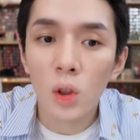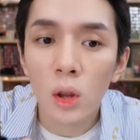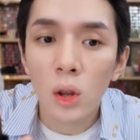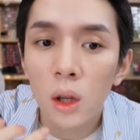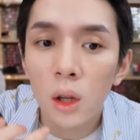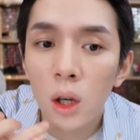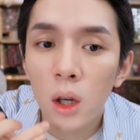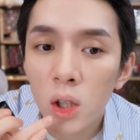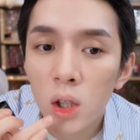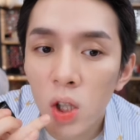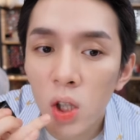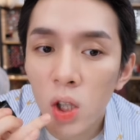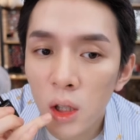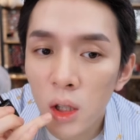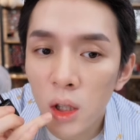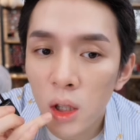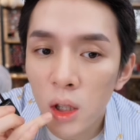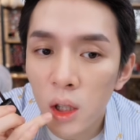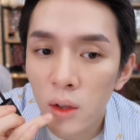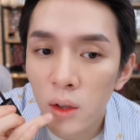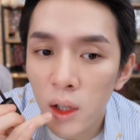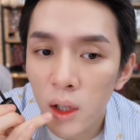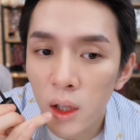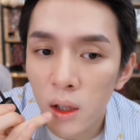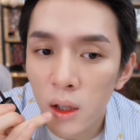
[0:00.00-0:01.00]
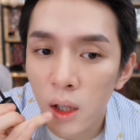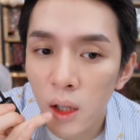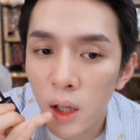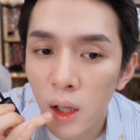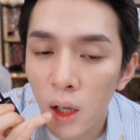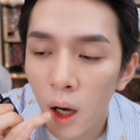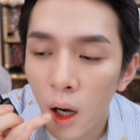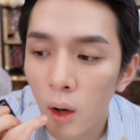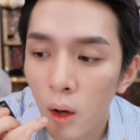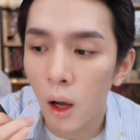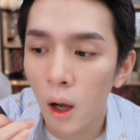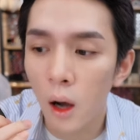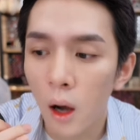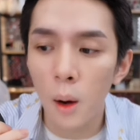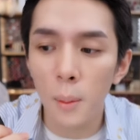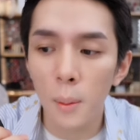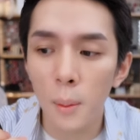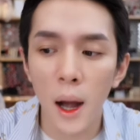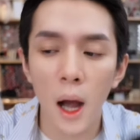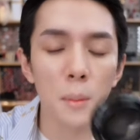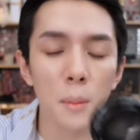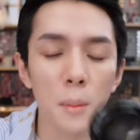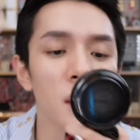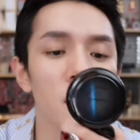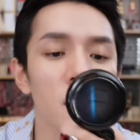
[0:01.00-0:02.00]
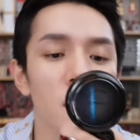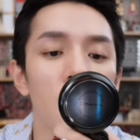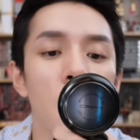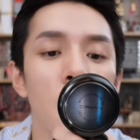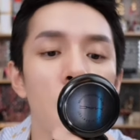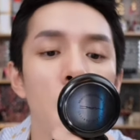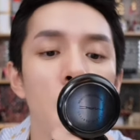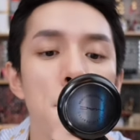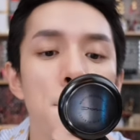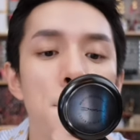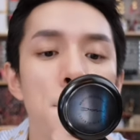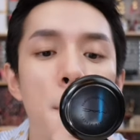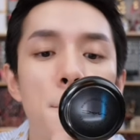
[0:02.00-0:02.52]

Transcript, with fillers: 喏，在这个地方一调，然后把它抿掉。